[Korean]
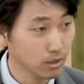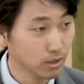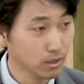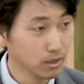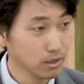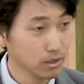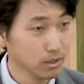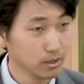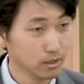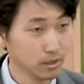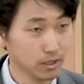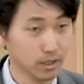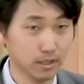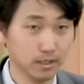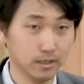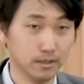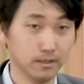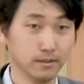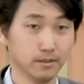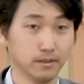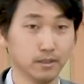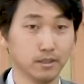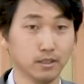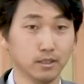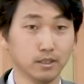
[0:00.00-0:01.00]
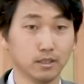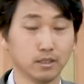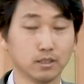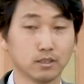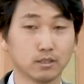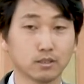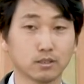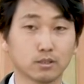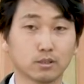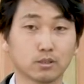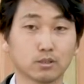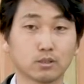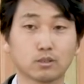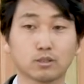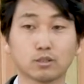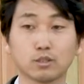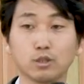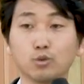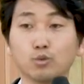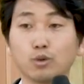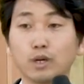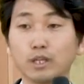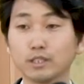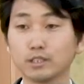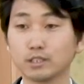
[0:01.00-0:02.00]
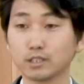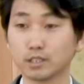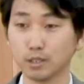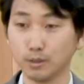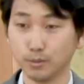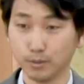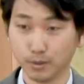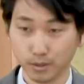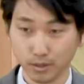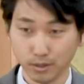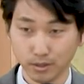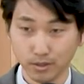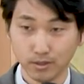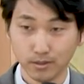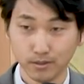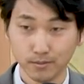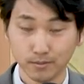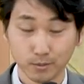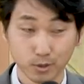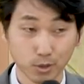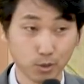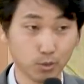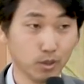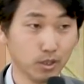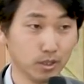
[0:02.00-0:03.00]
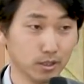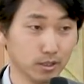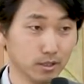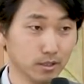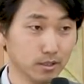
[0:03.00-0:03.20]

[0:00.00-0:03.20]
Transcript: 네. 정화를 시켜버려요. 정화를.